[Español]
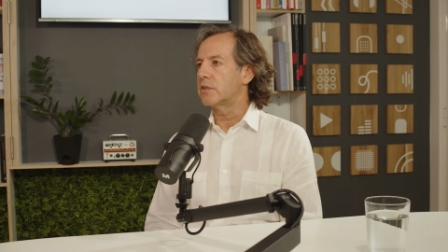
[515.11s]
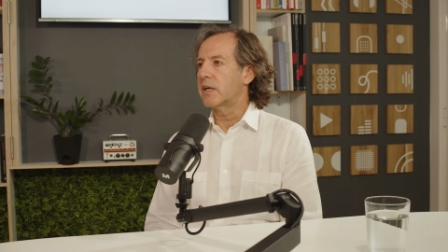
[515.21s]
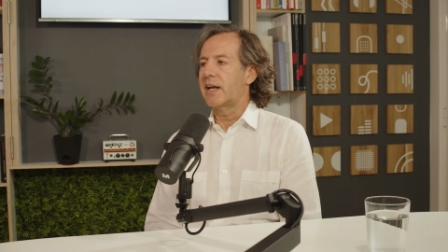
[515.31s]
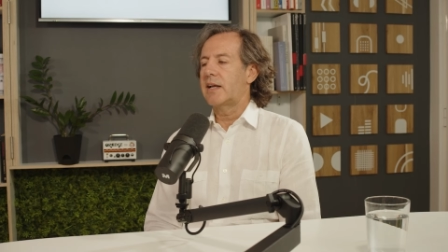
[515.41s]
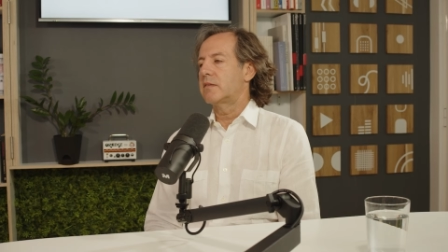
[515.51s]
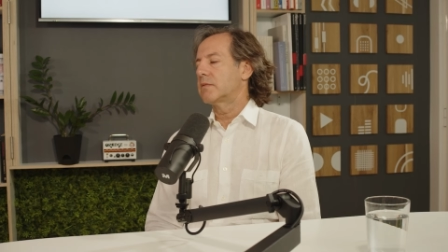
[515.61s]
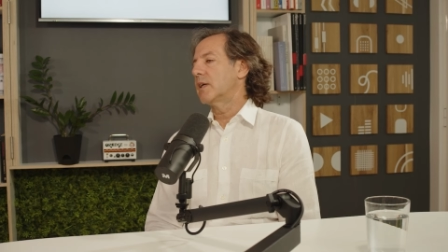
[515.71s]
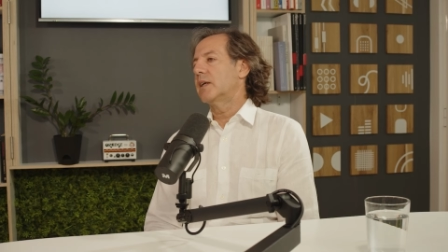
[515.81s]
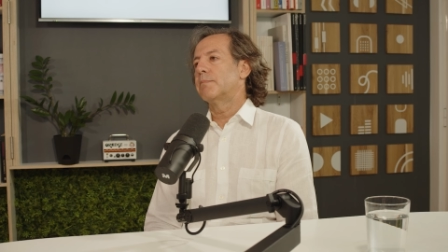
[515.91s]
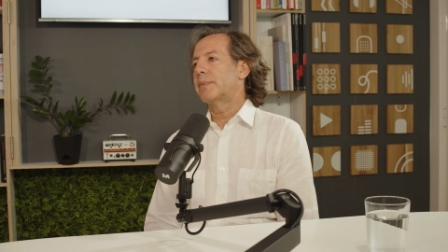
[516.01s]
O sea, ganan,
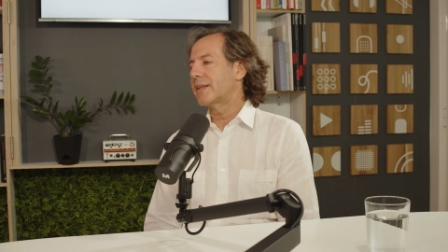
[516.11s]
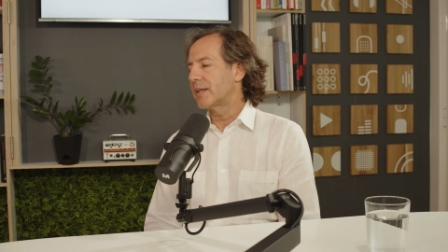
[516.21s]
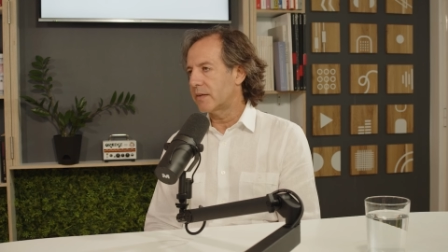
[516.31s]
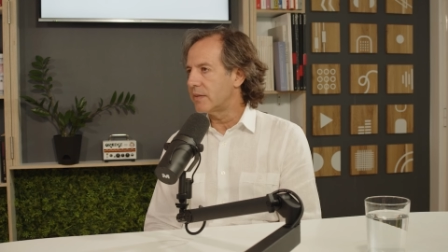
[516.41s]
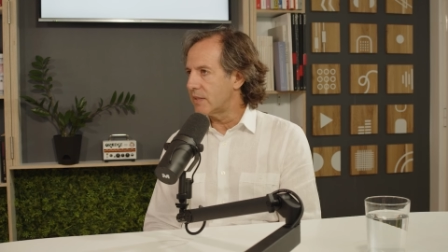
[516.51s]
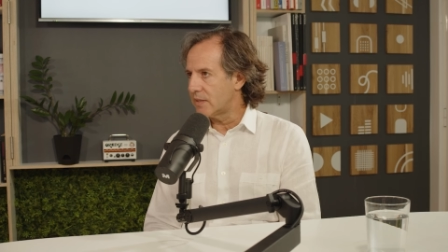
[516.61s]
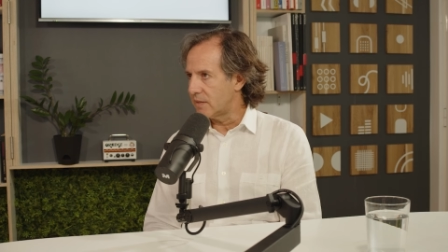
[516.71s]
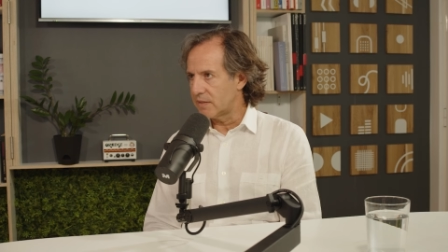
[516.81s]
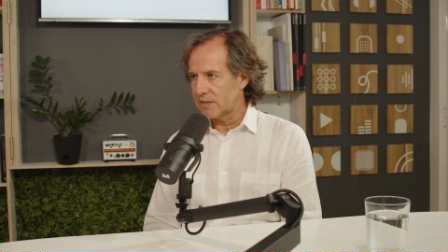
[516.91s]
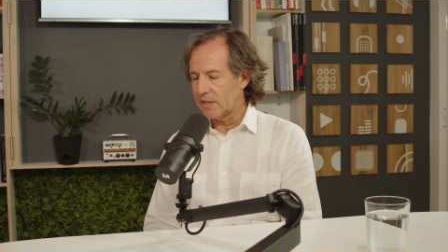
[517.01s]
ganan
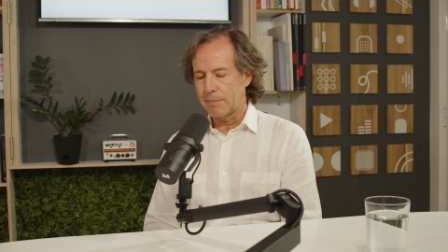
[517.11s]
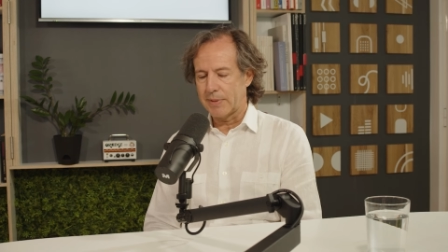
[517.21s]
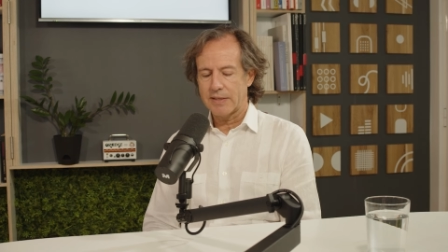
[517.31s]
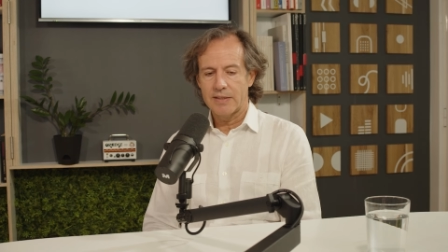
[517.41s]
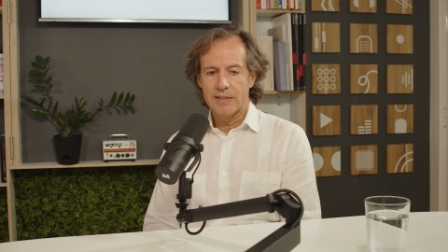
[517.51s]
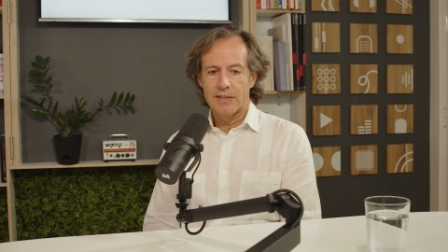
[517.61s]
prácticamente siempre.